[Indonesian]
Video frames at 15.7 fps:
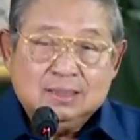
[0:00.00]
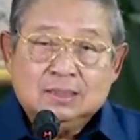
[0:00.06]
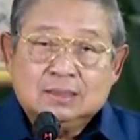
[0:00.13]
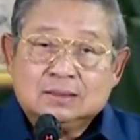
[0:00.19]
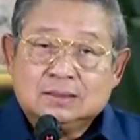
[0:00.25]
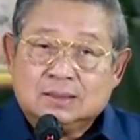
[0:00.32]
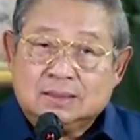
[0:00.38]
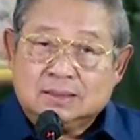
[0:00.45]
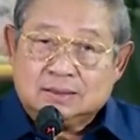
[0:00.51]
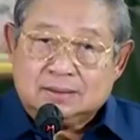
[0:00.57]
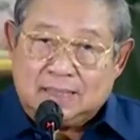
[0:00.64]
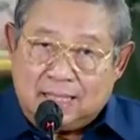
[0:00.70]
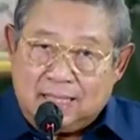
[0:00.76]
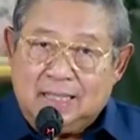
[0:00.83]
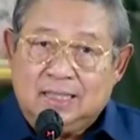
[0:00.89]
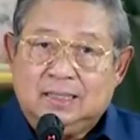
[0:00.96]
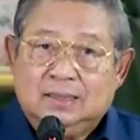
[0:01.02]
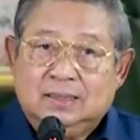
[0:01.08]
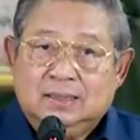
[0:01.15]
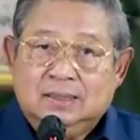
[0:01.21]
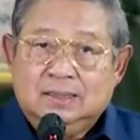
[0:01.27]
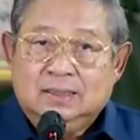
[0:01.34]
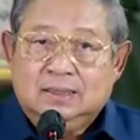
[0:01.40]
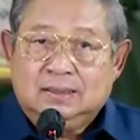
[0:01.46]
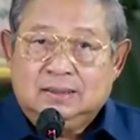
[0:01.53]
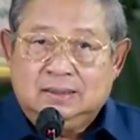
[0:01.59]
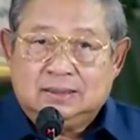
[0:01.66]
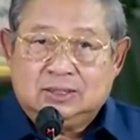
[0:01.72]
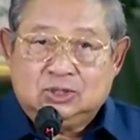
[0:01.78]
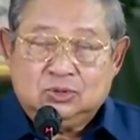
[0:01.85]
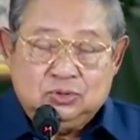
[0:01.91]
serta
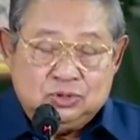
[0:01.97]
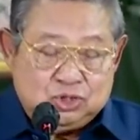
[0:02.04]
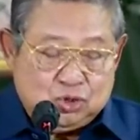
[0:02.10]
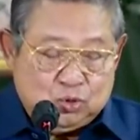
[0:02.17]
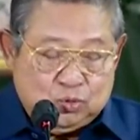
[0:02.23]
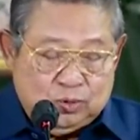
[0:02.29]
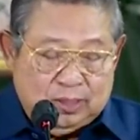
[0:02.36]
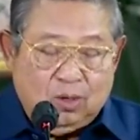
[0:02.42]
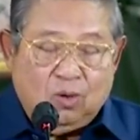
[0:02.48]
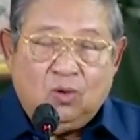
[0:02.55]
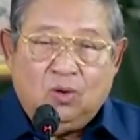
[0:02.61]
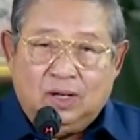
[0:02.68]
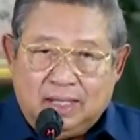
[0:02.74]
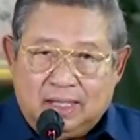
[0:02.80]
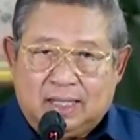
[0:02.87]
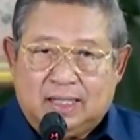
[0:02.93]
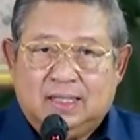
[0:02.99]
disetujui oleh